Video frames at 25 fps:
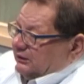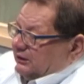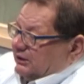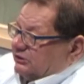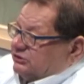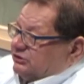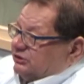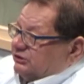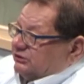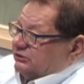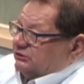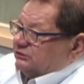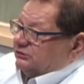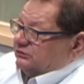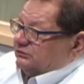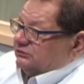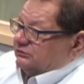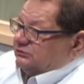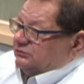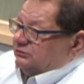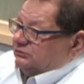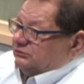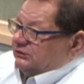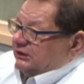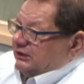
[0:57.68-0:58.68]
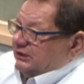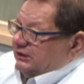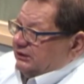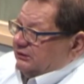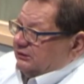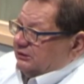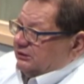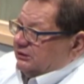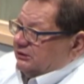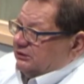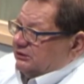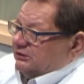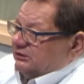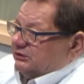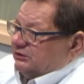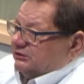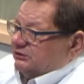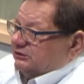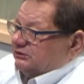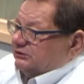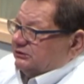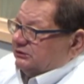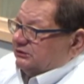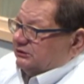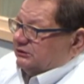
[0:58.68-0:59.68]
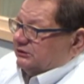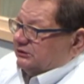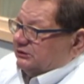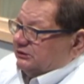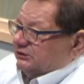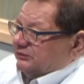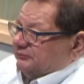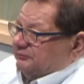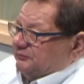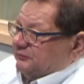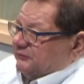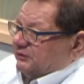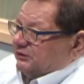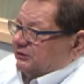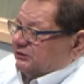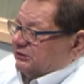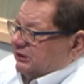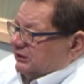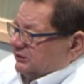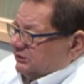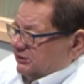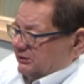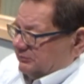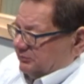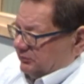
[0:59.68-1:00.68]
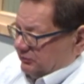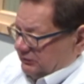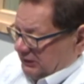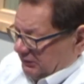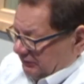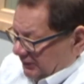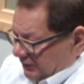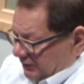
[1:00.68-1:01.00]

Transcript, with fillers: Znaczy, e, tutaj e, e, Trybunał,